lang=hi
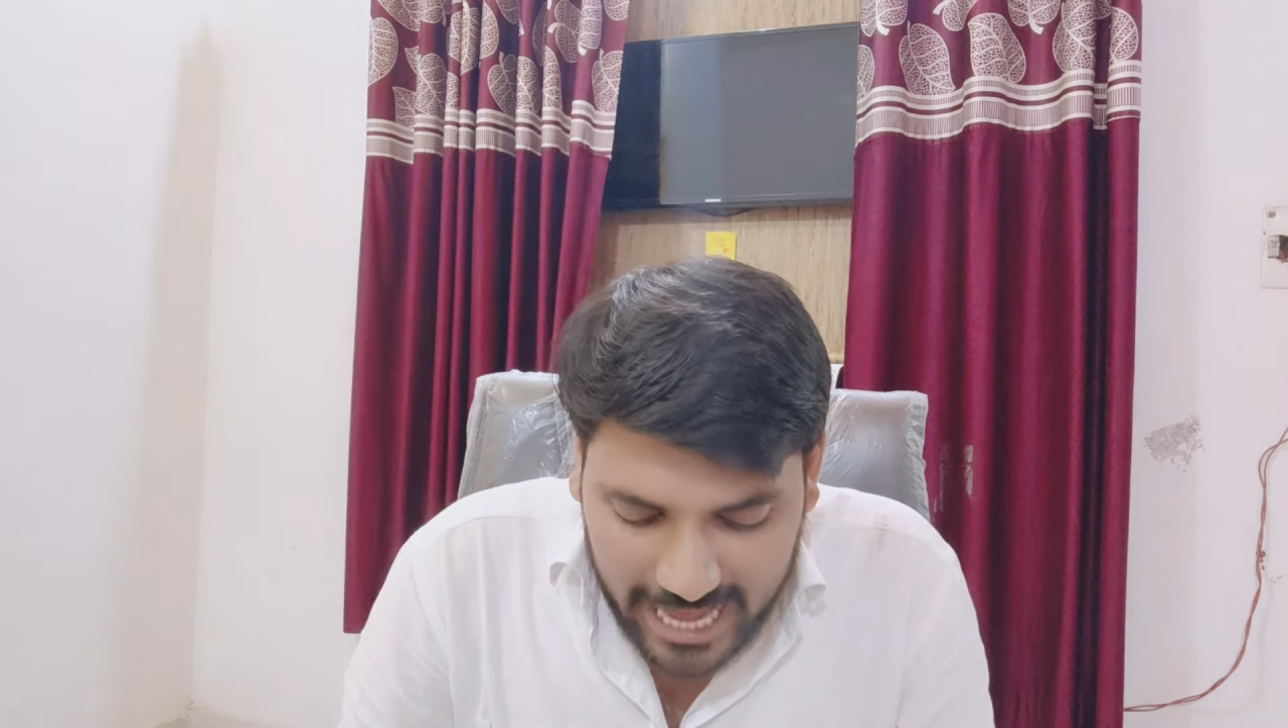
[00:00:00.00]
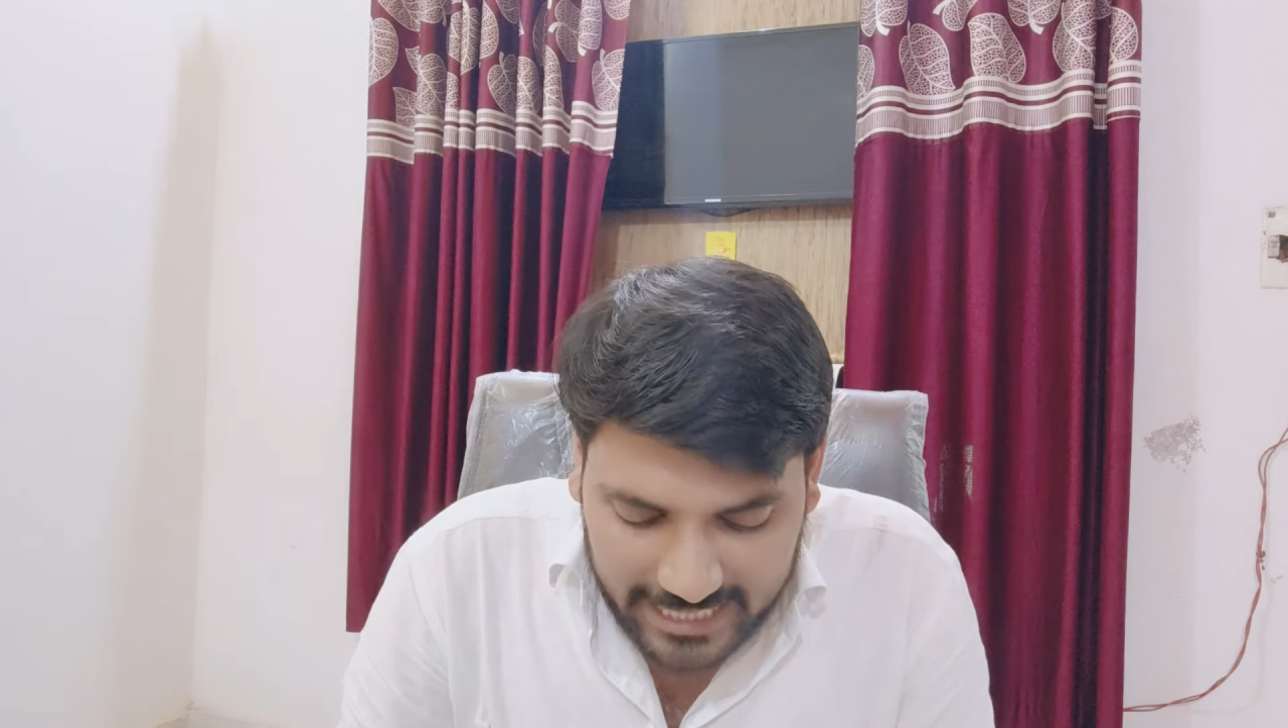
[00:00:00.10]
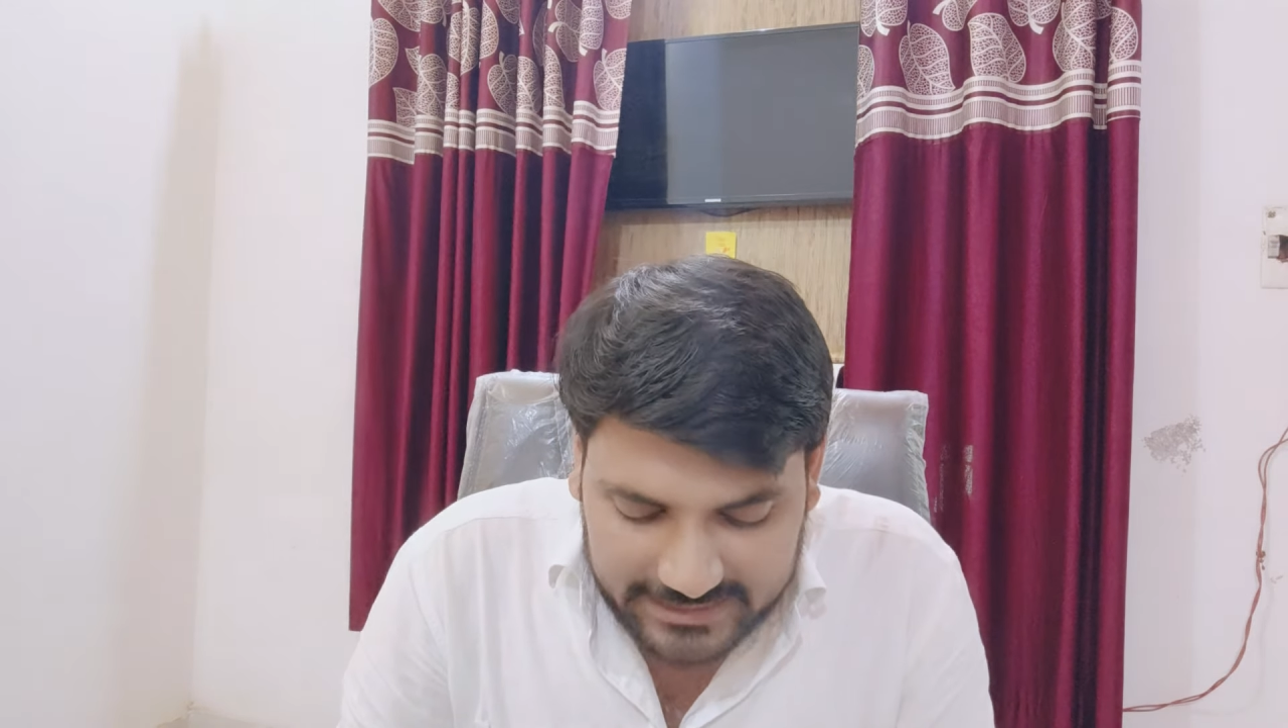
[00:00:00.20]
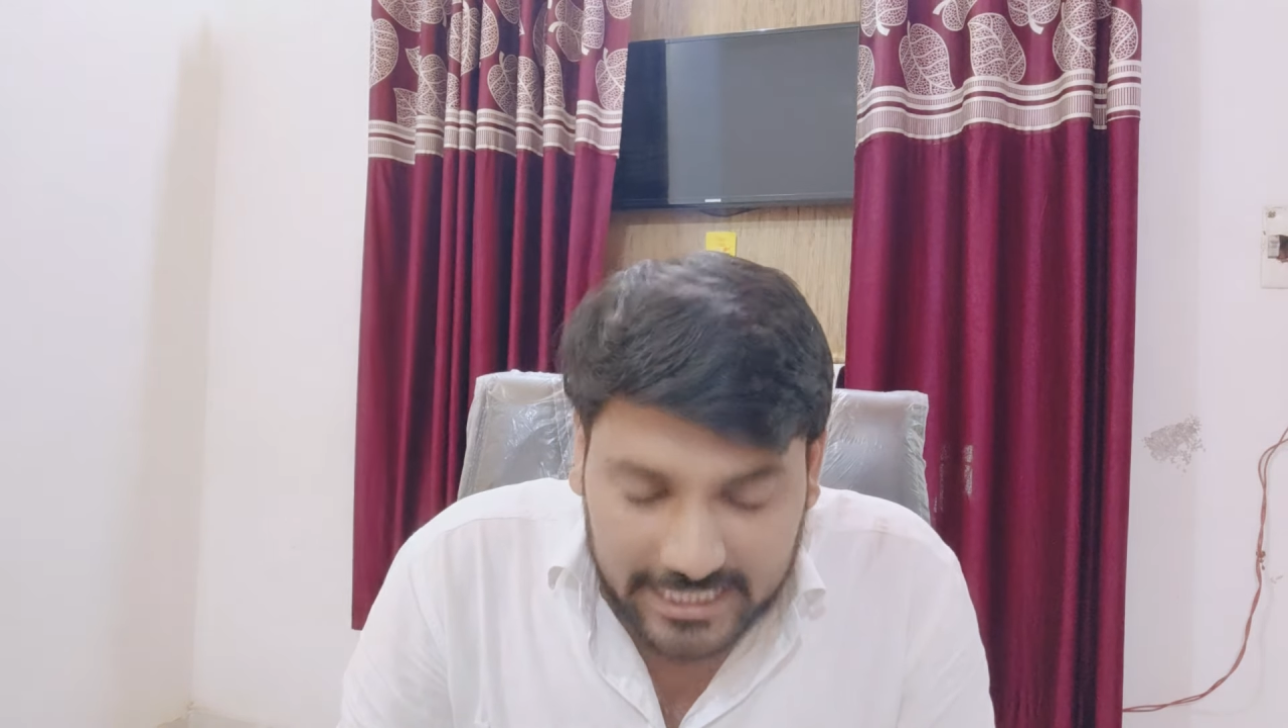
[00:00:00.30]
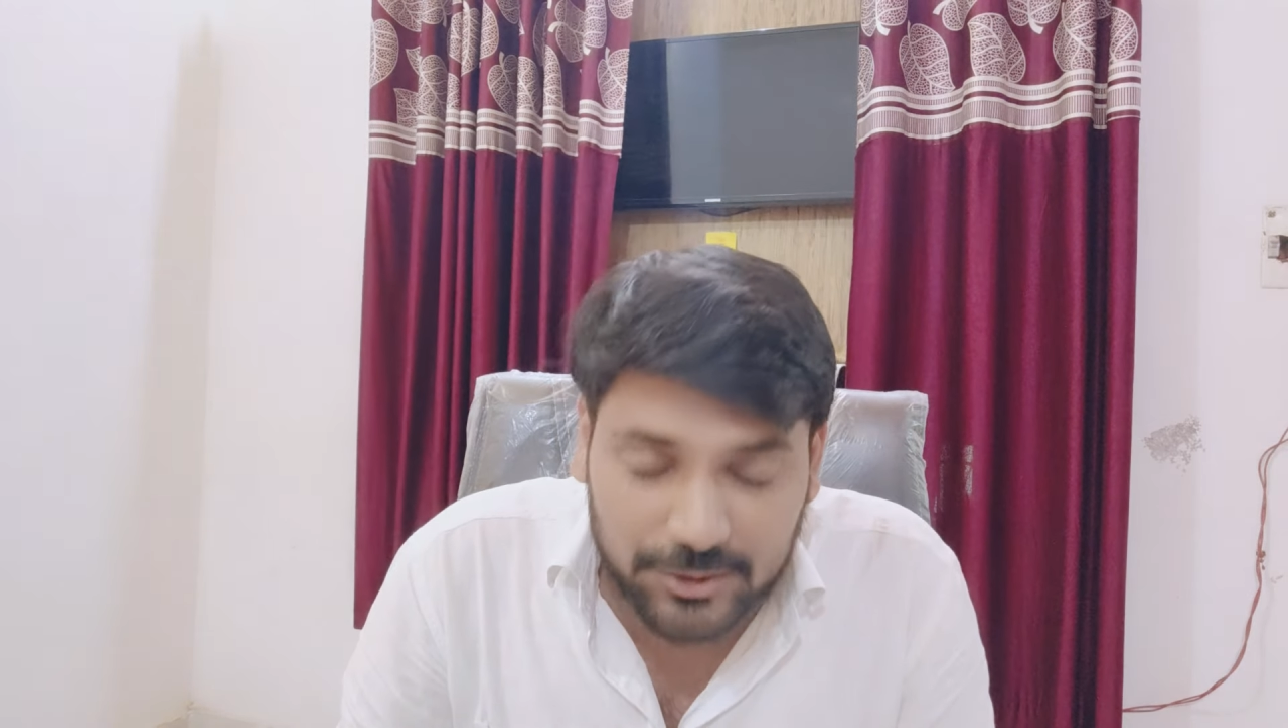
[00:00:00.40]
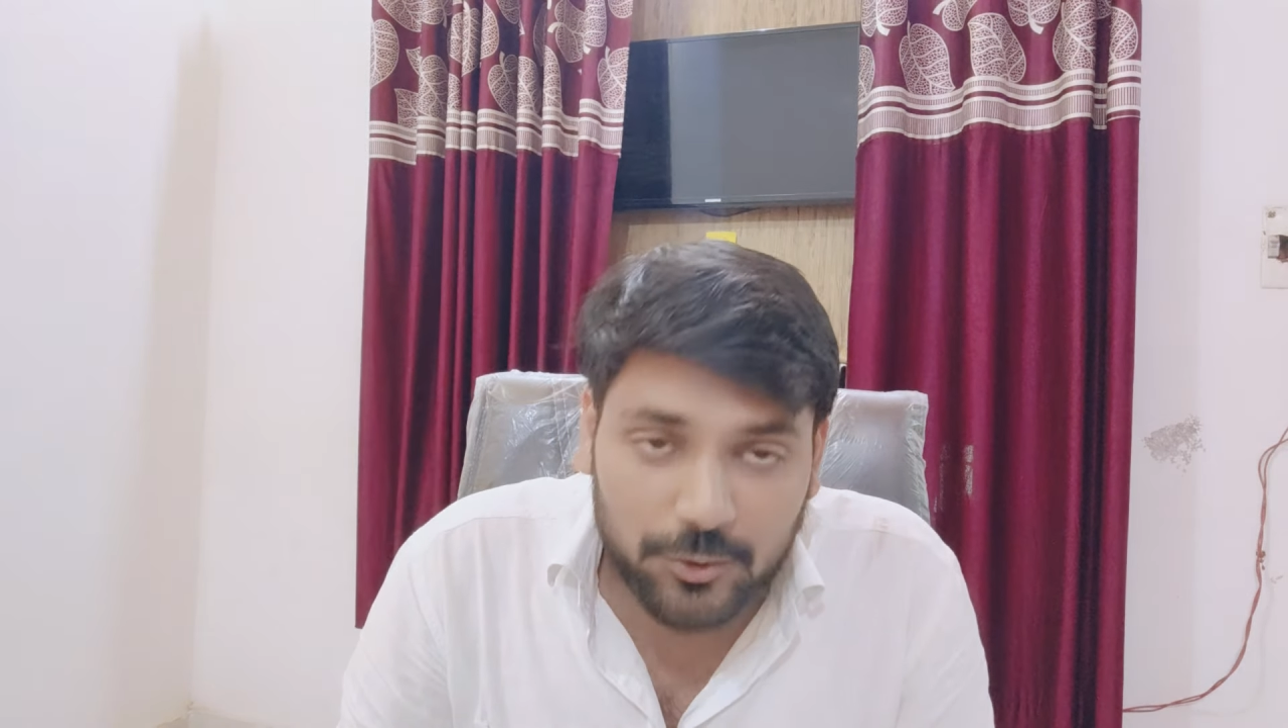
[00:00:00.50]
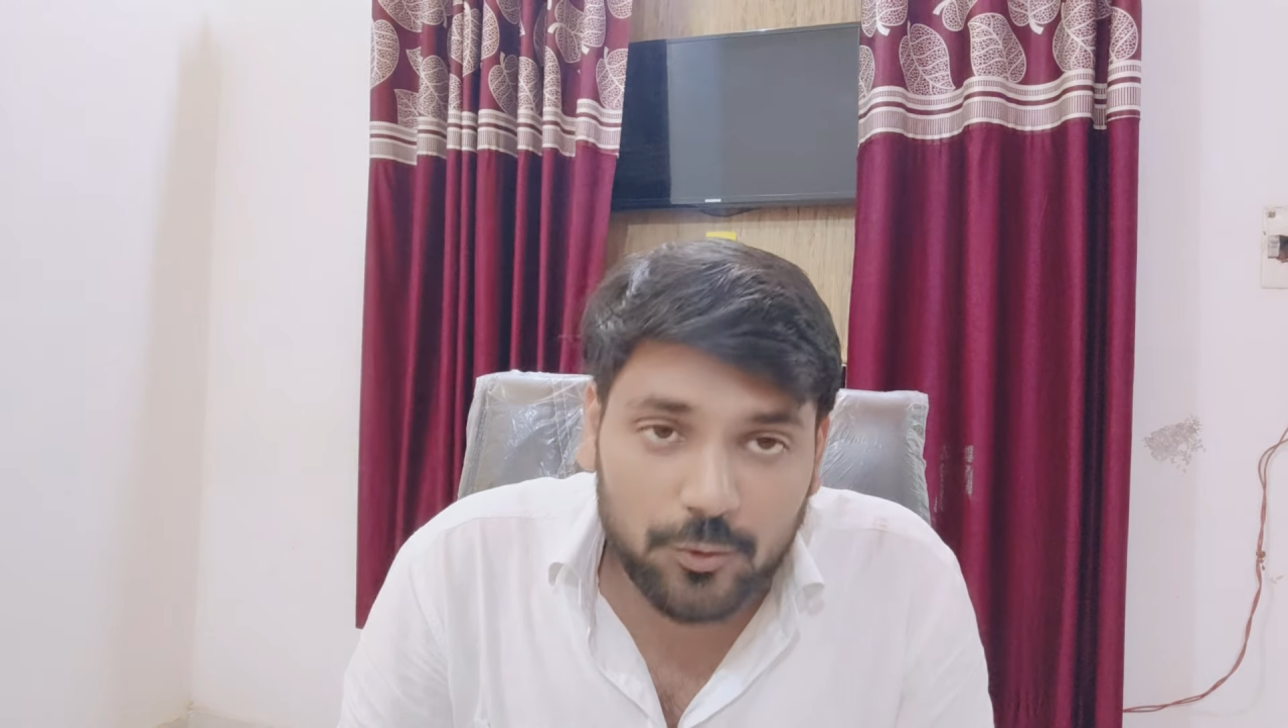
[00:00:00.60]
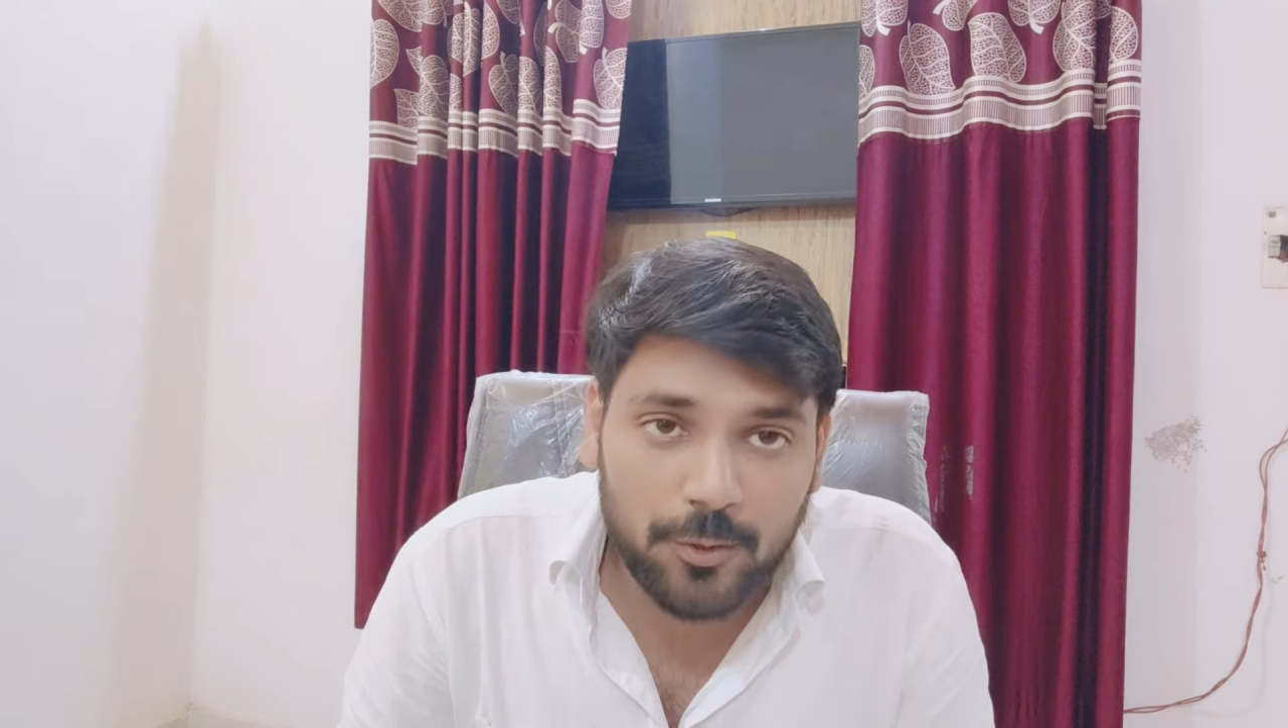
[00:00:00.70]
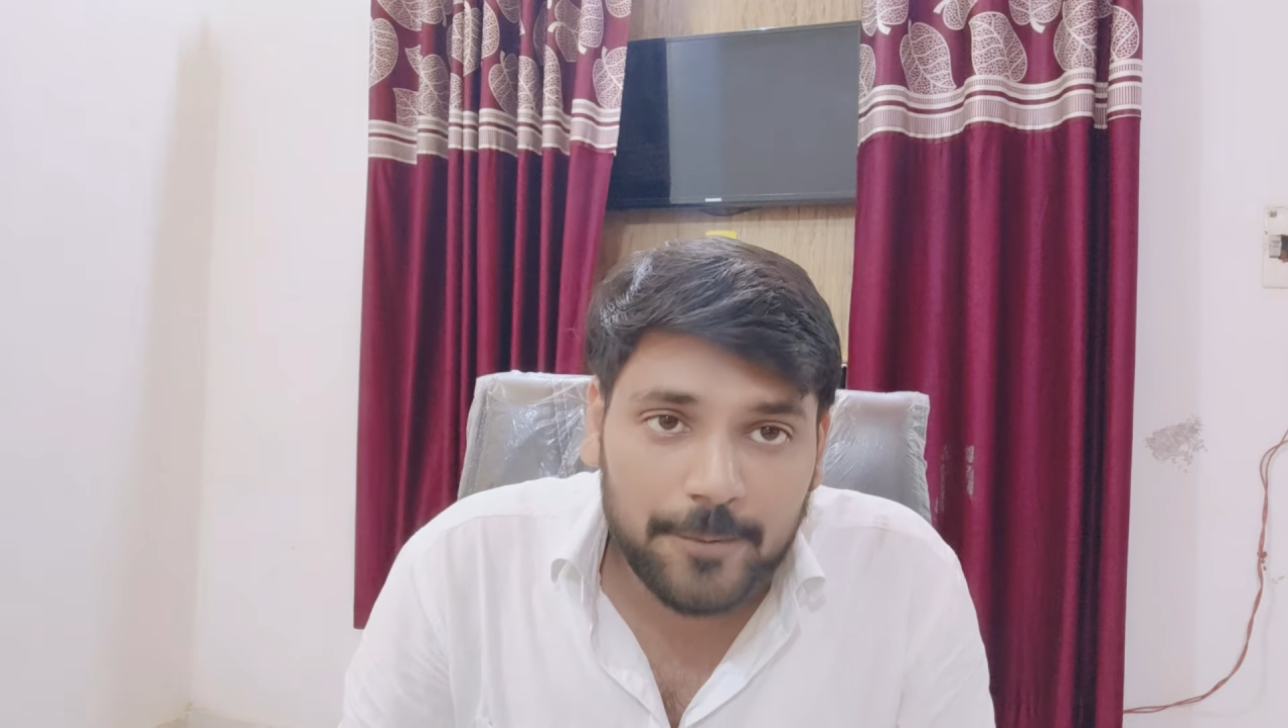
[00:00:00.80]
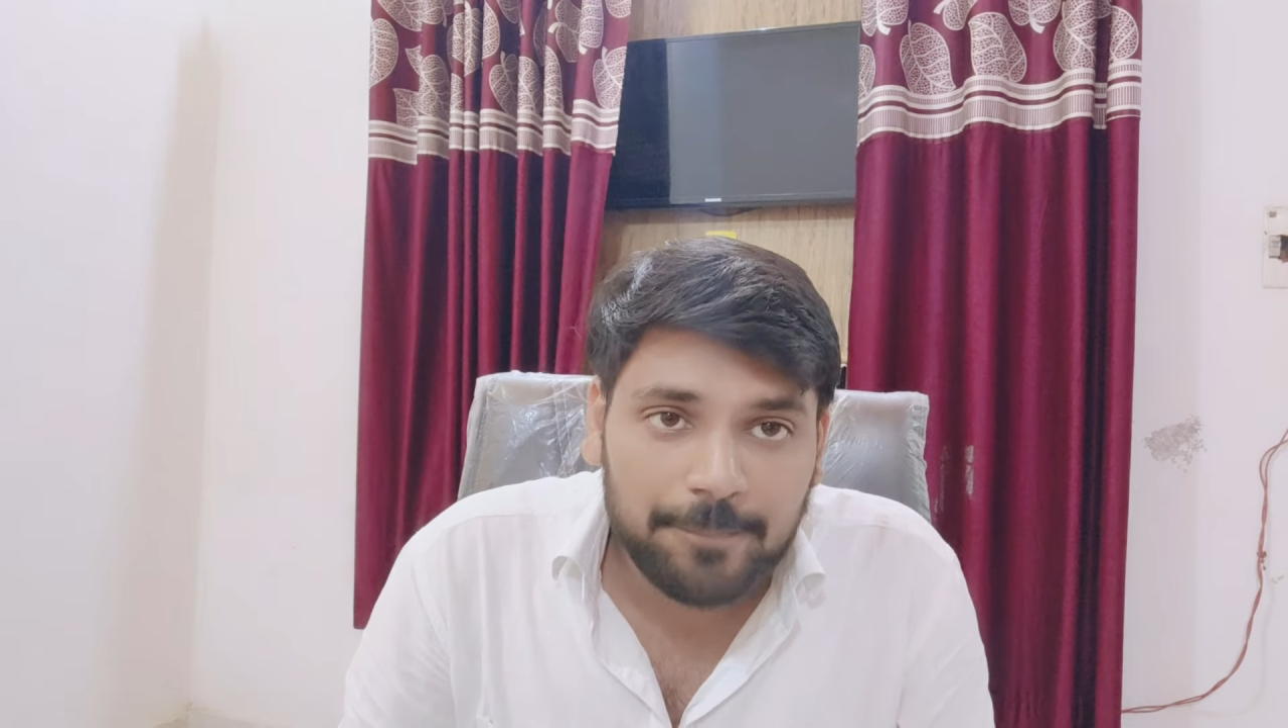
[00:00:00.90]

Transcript: है साथियों